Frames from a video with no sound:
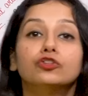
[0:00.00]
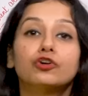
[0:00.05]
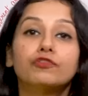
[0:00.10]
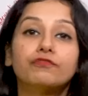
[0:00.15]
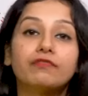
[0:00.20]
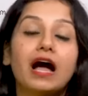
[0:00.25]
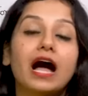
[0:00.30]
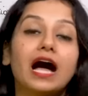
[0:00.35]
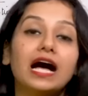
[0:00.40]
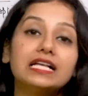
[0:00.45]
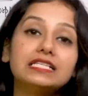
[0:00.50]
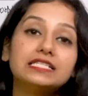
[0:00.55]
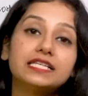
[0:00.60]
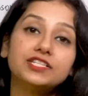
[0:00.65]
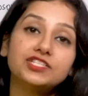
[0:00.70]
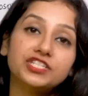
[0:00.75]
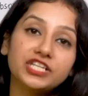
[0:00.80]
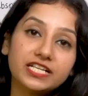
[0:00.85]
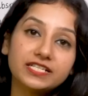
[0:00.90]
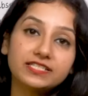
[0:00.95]
तो वहां
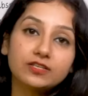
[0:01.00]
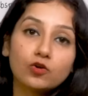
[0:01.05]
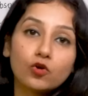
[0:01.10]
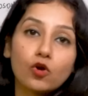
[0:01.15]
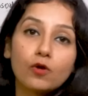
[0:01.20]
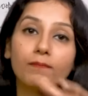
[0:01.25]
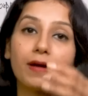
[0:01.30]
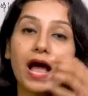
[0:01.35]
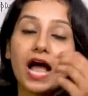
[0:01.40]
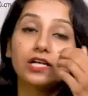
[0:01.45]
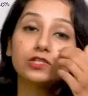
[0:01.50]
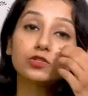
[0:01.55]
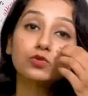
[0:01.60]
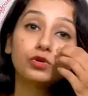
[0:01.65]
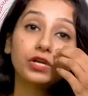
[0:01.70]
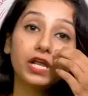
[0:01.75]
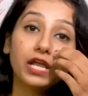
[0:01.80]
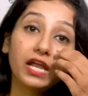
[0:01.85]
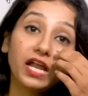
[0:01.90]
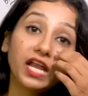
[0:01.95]
से चीजों को पास
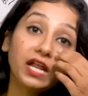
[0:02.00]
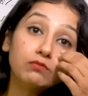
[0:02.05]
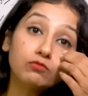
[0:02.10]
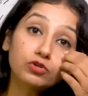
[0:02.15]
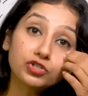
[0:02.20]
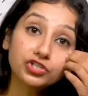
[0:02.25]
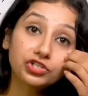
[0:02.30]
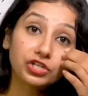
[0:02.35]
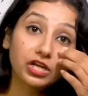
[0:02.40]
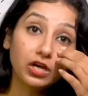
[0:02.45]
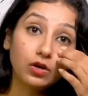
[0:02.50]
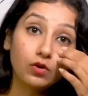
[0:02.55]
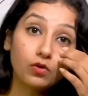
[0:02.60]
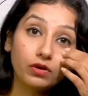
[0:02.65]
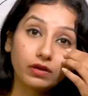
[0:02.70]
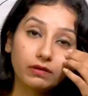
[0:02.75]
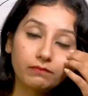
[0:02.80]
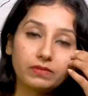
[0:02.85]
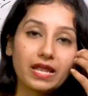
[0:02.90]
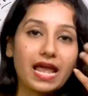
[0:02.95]
होने के लिए मुश्किल
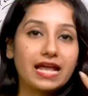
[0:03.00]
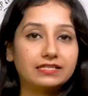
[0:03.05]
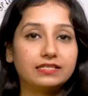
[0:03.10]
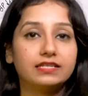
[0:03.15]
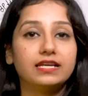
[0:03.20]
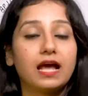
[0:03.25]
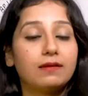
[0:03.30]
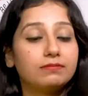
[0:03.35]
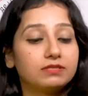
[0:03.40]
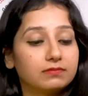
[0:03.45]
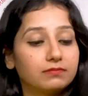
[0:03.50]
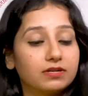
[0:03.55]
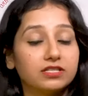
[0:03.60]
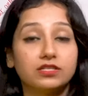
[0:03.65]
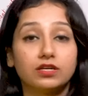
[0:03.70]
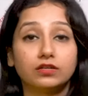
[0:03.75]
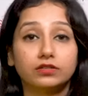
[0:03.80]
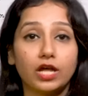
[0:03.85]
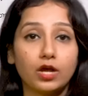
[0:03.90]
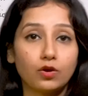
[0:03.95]
होगी ऐसी आप समझ
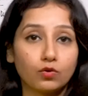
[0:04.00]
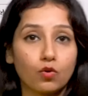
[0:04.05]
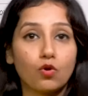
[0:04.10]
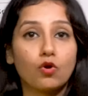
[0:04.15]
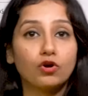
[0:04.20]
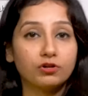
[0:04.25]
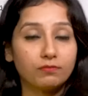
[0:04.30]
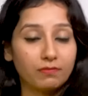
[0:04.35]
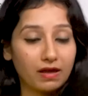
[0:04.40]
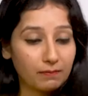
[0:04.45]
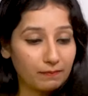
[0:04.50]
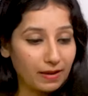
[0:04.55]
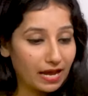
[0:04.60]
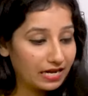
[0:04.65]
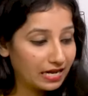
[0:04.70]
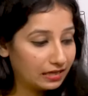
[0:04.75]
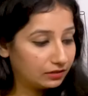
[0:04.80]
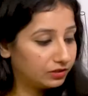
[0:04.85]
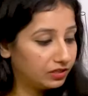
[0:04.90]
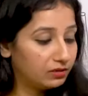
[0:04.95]
सकते हैं रोड में
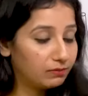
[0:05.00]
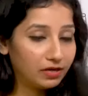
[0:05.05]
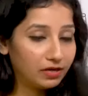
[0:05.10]
पहले इतनी